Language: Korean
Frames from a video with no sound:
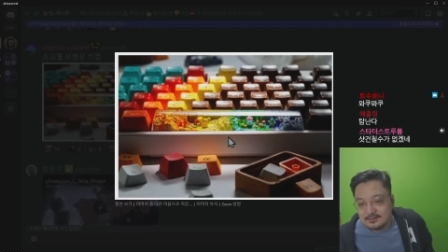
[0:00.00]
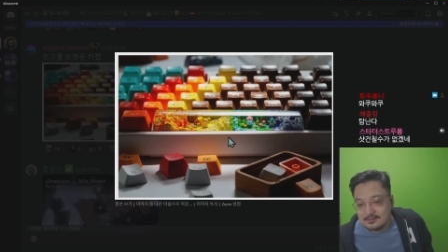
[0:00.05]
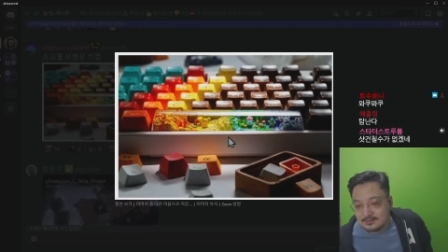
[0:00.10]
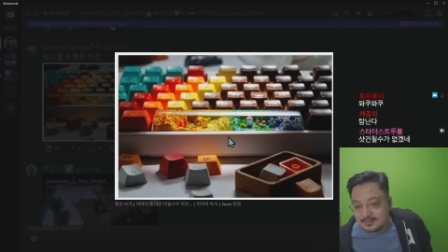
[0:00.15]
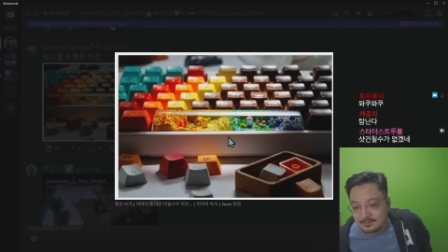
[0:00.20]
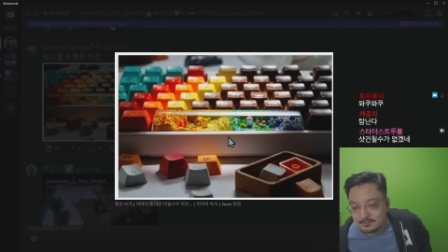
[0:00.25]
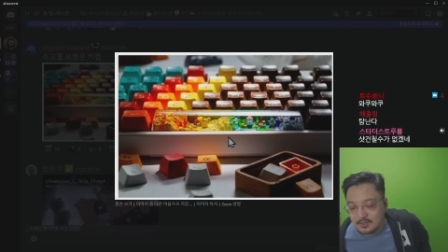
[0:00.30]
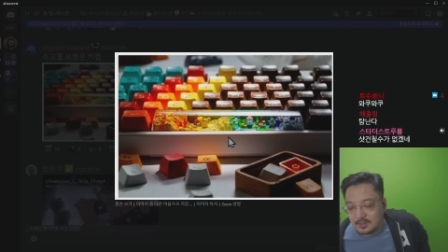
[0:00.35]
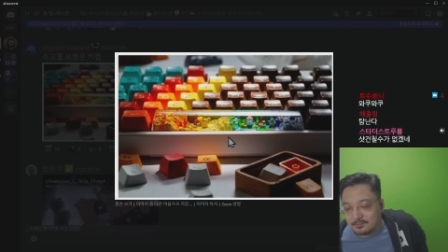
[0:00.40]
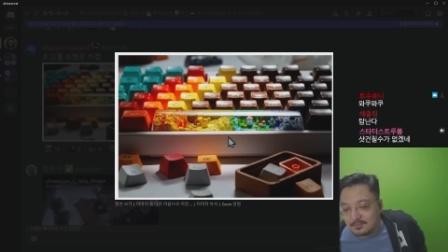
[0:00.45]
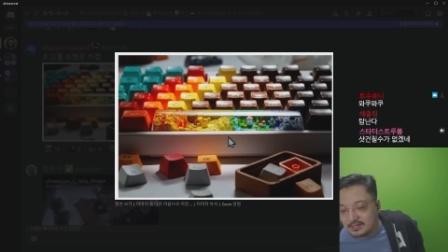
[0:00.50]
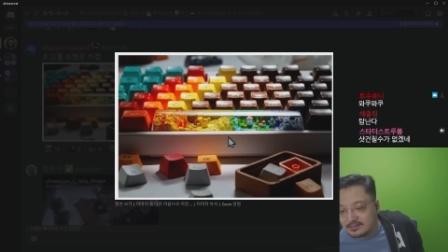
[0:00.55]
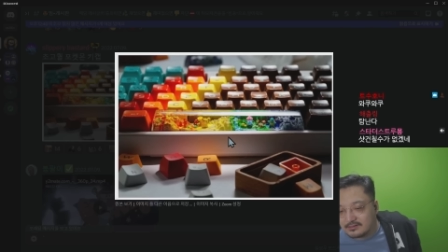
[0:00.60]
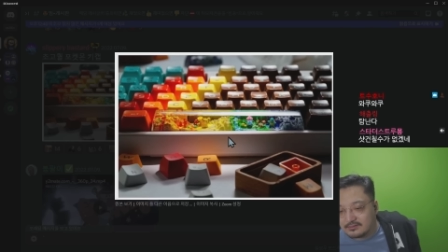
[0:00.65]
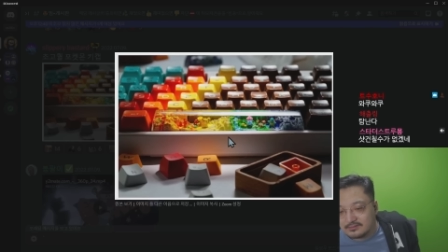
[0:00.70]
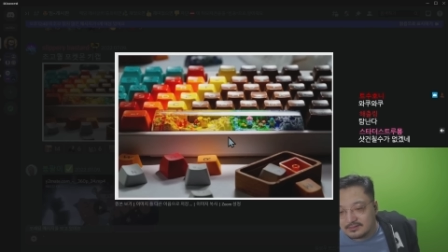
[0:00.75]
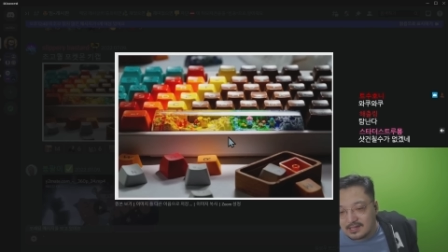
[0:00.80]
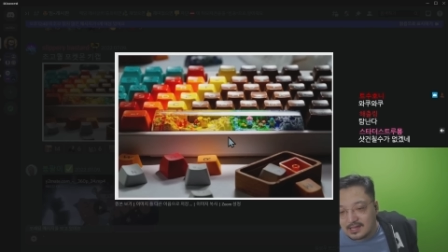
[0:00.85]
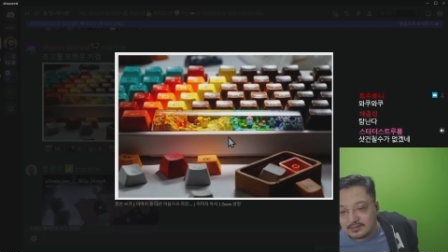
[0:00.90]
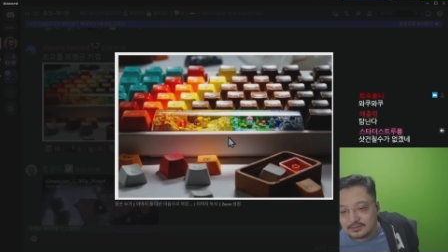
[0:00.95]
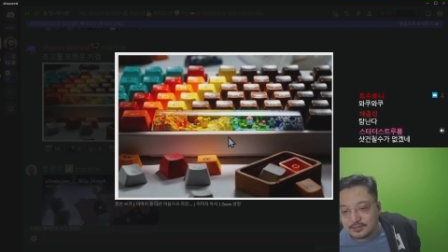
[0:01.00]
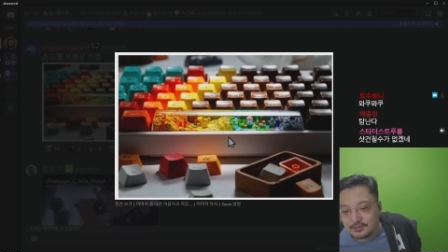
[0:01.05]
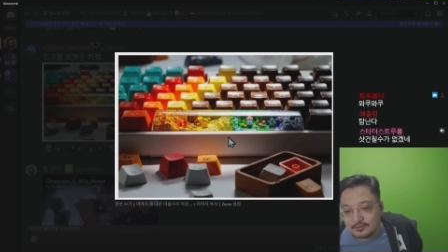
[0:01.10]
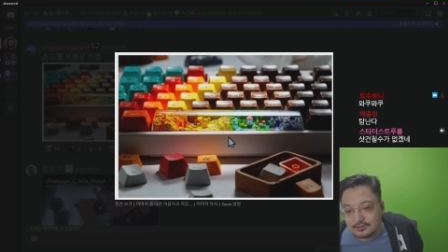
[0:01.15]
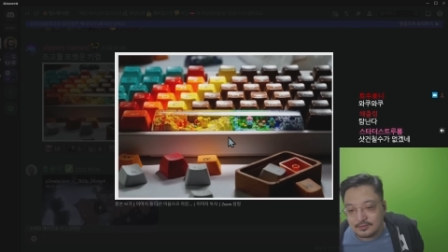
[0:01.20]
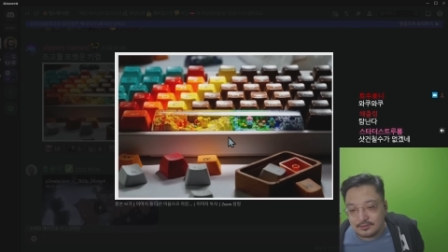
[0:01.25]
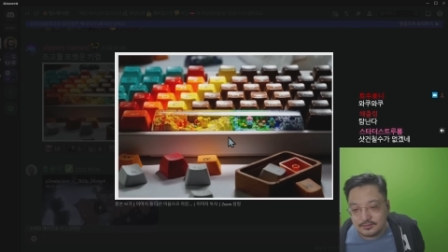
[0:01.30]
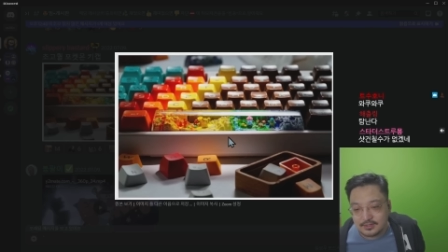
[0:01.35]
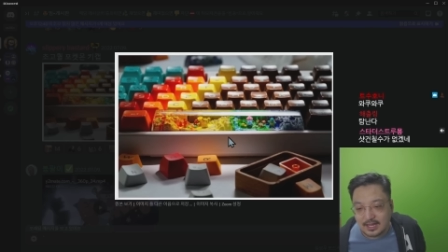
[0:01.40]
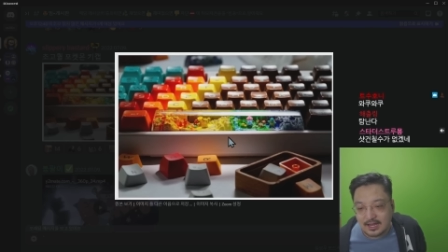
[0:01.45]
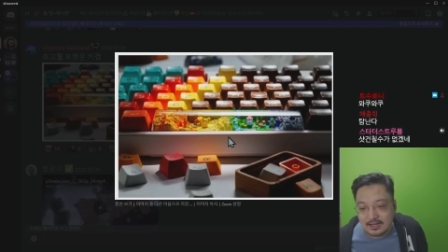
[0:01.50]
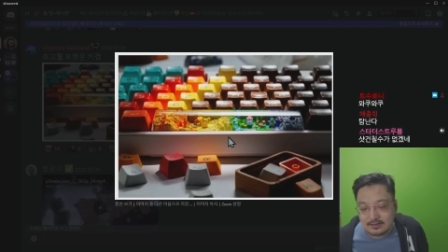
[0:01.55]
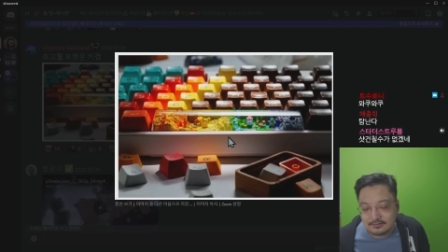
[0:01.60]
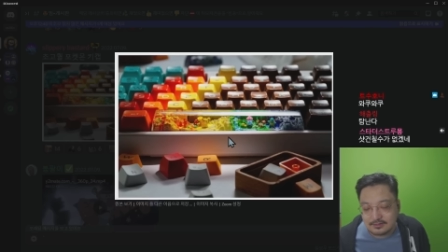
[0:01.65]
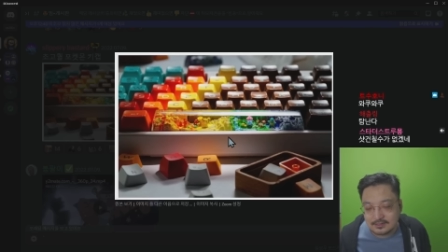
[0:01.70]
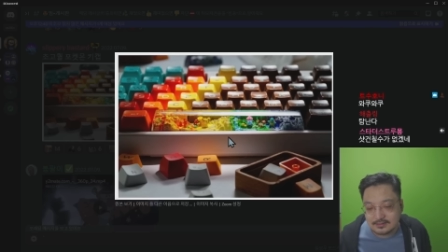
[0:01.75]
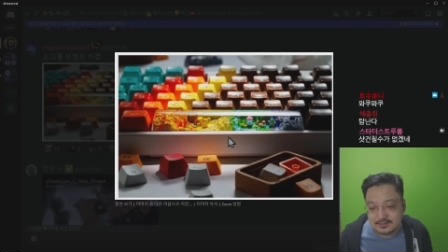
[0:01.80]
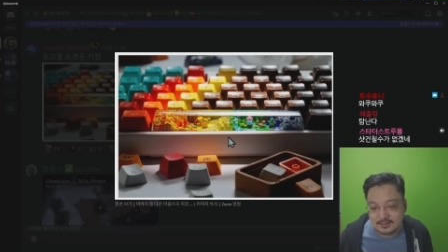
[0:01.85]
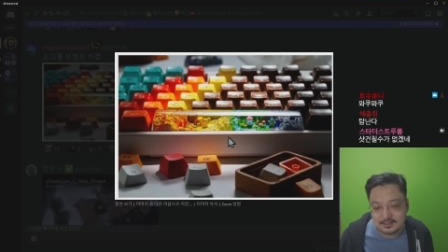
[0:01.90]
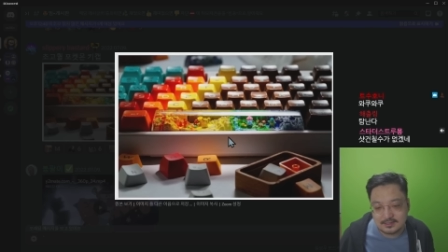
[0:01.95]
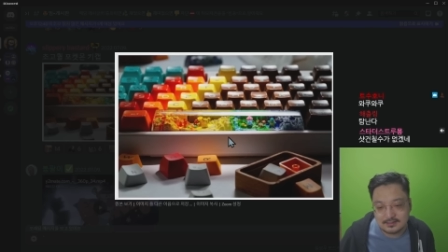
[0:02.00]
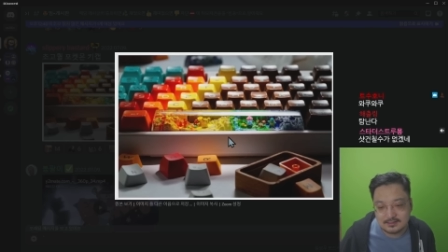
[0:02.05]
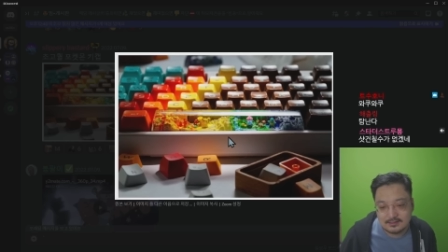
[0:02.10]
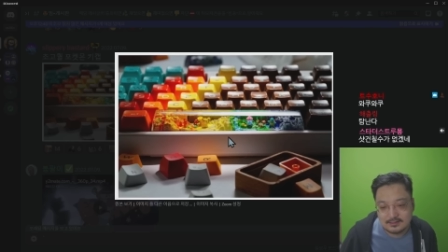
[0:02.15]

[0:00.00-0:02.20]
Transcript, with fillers: 일단 몇만 원은 더 나갈 것 같아.